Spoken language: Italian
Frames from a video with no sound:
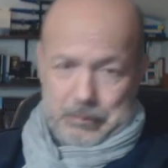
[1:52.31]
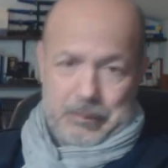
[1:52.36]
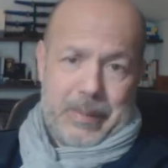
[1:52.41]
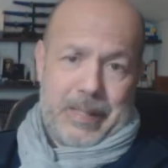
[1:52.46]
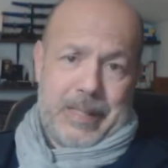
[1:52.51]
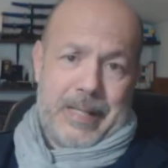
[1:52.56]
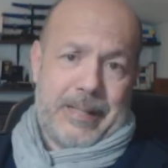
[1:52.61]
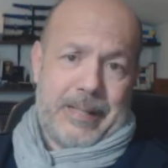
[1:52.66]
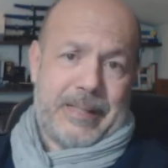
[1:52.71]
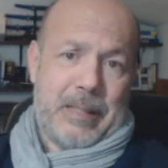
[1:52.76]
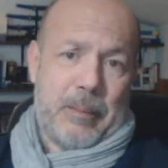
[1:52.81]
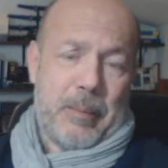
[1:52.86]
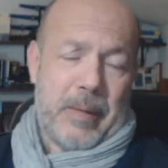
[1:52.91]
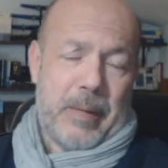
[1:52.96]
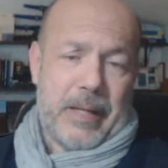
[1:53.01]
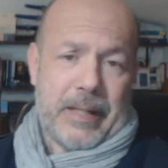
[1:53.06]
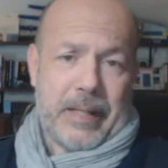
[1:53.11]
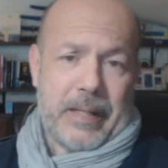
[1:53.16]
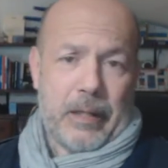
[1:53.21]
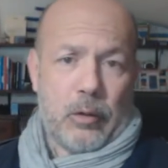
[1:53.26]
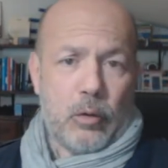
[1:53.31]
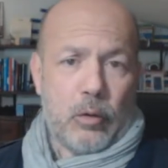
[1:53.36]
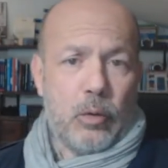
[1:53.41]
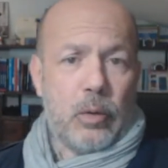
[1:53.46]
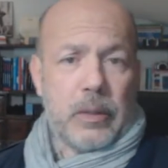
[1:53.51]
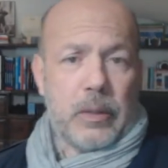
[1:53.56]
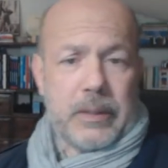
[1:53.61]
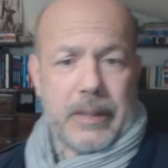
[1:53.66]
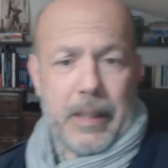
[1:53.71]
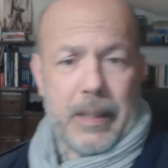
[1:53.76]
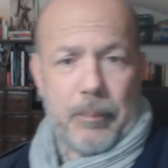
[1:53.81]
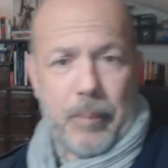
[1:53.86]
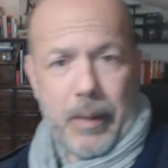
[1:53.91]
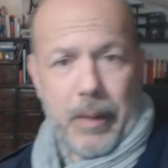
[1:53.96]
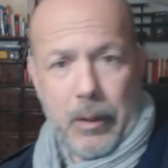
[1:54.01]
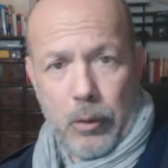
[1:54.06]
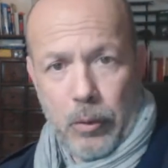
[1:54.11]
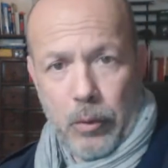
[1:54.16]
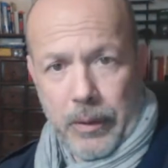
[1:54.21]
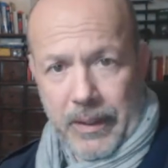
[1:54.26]
maglietta maniche corte a
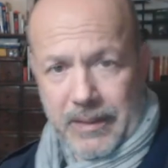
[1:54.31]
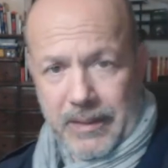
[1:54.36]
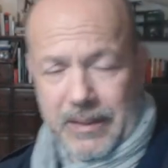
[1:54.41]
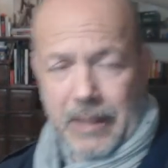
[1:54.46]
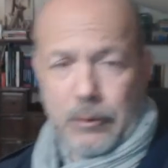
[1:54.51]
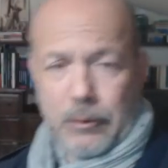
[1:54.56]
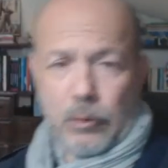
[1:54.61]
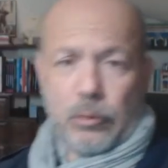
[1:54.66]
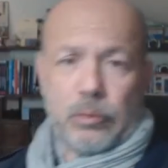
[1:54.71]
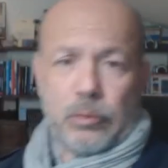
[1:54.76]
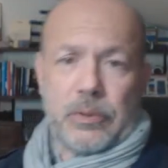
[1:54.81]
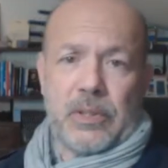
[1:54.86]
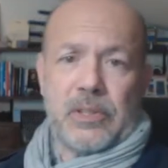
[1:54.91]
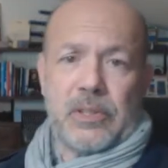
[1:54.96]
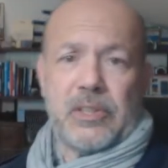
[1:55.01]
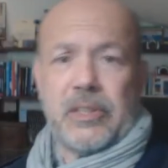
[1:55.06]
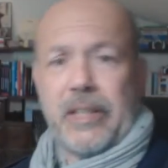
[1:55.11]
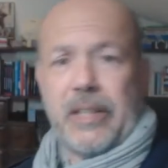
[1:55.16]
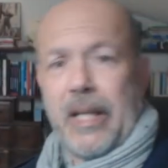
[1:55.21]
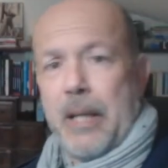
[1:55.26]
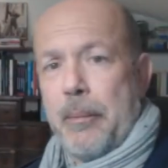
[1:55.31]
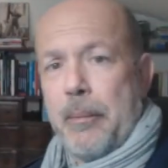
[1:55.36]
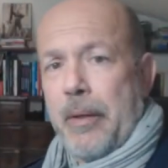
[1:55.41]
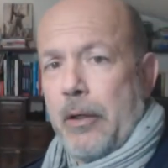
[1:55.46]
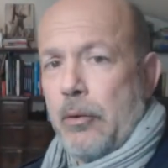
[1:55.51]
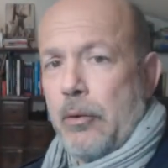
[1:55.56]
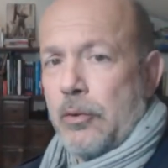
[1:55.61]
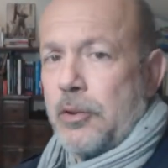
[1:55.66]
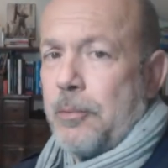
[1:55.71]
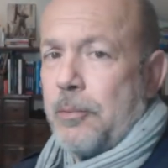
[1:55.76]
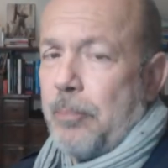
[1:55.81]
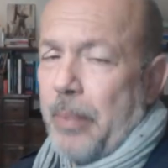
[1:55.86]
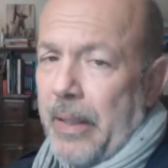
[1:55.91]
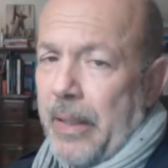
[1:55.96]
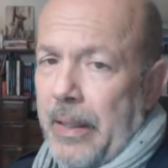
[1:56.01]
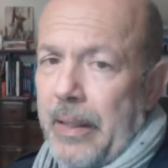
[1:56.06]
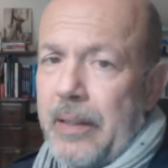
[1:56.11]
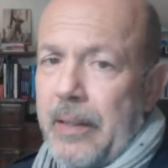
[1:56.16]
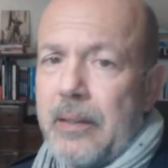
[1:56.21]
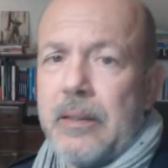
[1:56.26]
pallone, stando tutti insieme con
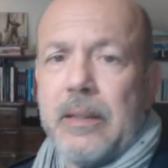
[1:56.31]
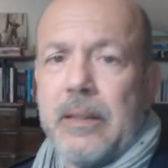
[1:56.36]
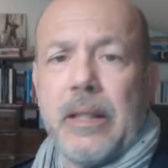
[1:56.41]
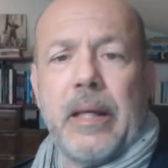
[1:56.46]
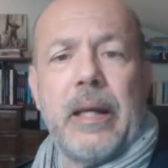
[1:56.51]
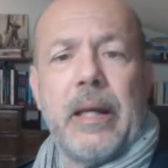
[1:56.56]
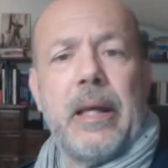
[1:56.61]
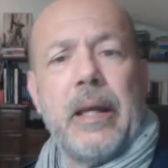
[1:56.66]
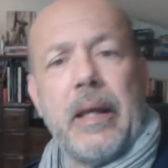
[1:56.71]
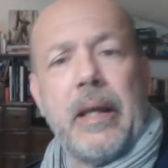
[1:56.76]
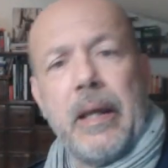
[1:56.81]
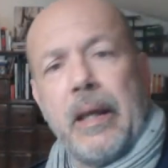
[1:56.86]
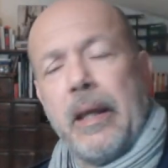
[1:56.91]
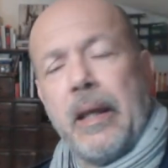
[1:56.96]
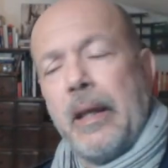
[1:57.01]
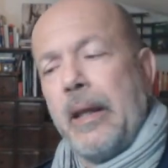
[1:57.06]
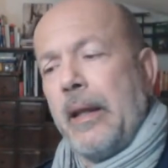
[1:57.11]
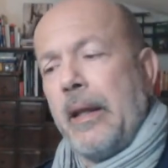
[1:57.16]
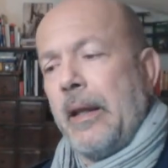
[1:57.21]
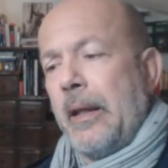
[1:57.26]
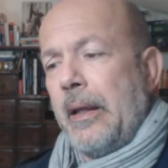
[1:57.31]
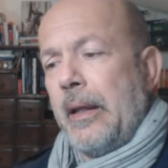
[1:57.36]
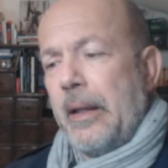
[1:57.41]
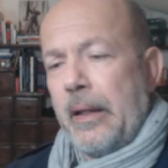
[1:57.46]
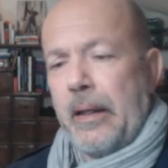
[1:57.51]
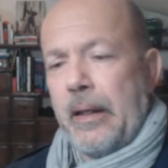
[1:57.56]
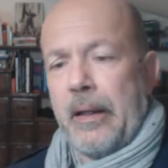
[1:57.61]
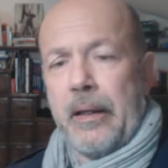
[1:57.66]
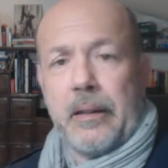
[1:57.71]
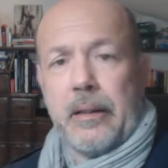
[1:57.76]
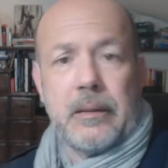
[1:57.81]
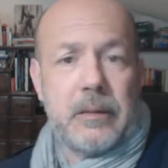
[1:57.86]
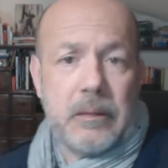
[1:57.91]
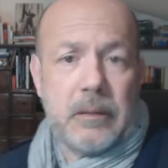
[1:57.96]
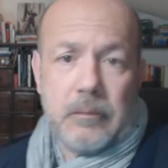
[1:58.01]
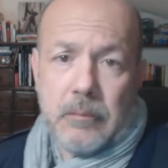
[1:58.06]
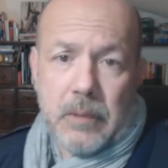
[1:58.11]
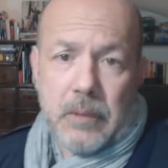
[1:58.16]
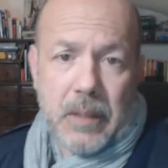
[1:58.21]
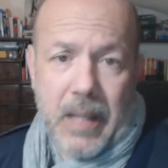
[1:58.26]
spinte,
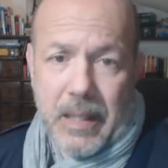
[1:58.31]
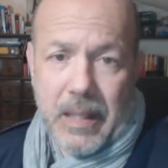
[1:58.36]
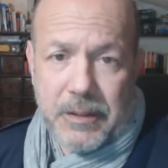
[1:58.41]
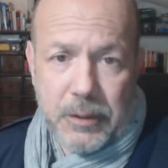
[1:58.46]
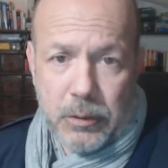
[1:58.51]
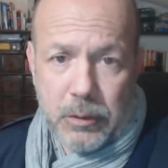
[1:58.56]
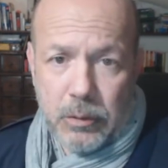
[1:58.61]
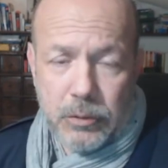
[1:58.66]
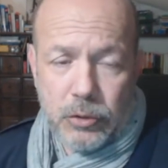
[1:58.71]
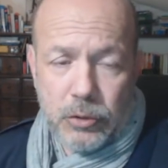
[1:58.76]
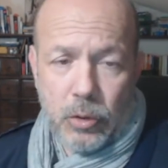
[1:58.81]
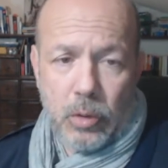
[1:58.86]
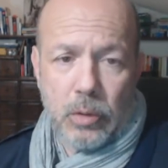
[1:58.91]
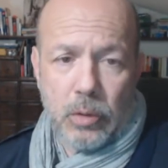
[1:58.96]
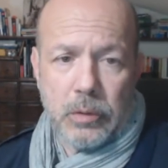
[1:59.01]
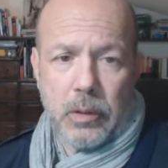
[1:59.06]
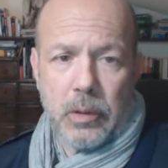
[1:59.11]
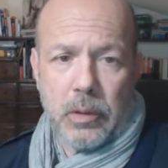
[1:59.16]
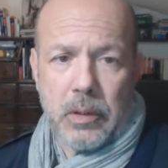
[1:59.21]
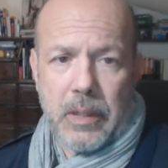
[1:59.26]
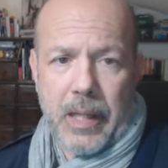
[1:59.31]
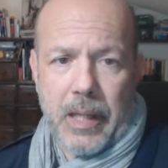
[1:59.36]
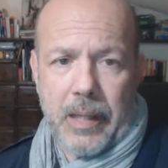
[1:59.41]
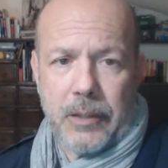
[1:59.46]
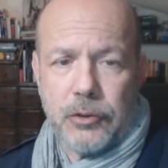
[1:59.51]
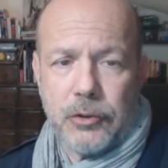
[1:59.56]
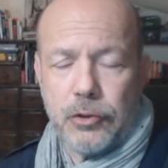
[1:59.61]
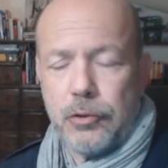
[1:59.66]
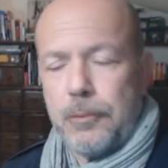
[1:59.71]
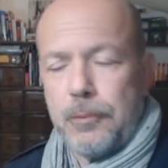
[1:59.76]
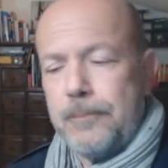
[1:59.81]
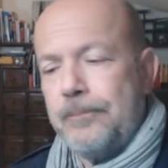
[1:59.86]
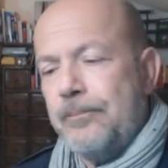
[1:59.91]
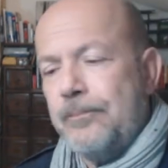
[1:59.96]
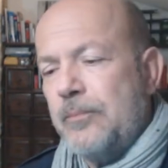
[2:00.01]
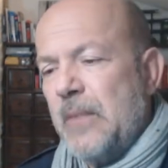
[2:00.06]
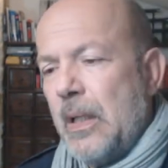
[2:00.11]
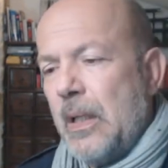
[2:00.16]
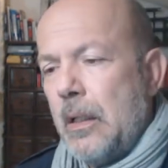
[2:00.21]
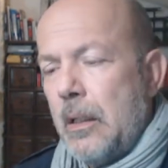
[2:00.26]
classico gioco del calcio.
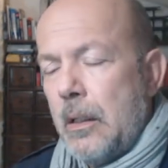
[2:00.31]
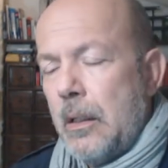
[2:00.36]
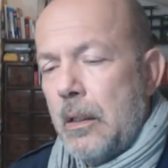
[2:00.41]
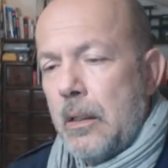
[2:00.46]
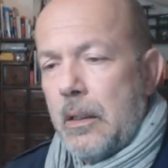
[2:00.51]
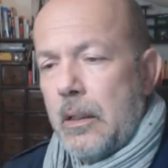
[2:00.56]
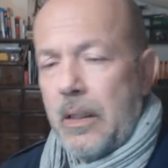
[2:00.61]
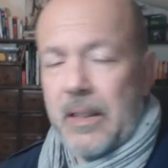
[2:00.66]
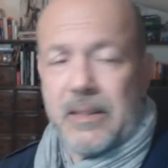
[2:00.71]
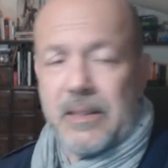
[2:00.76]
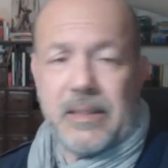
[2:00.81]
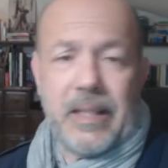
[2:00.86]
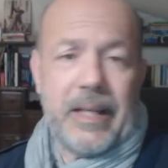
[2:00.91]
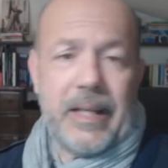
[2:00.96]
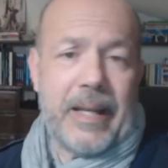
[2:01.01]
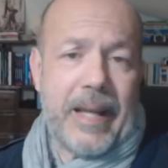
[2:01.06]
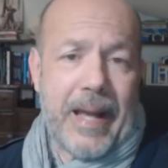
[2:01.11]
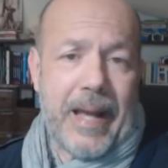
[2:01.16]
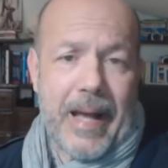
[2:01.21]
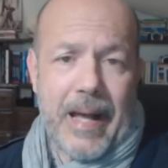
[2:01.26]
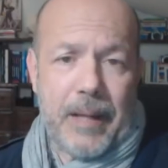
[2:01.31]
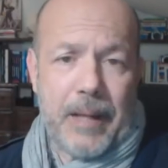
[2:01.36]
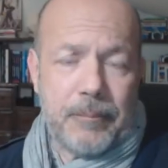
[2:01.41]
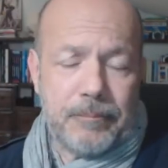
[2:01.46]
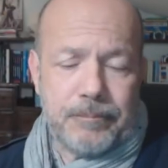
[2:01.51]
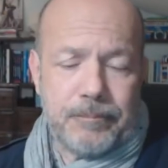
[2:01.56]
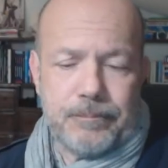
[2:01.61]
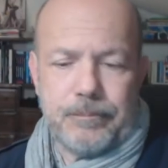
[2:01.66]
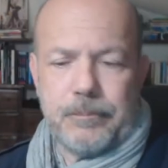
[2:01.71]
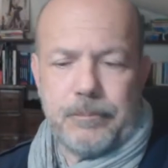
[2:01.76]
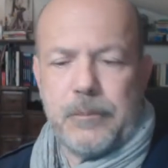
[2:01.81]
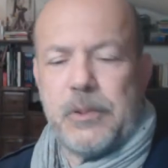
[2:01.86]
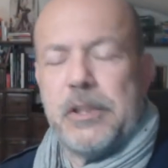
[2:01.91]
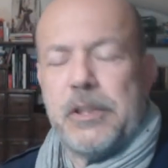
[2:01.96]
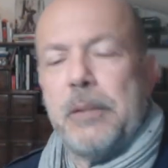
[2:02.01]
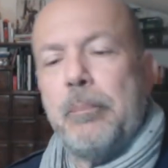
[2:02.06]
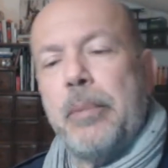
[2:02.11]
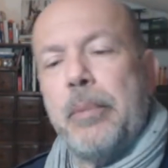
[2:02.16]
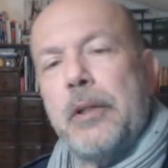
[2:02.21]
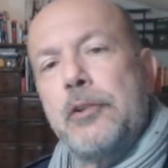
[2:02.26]
La Serie A
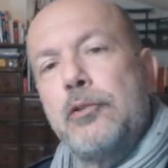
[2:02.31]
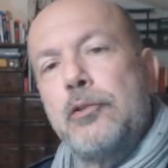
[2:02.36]
si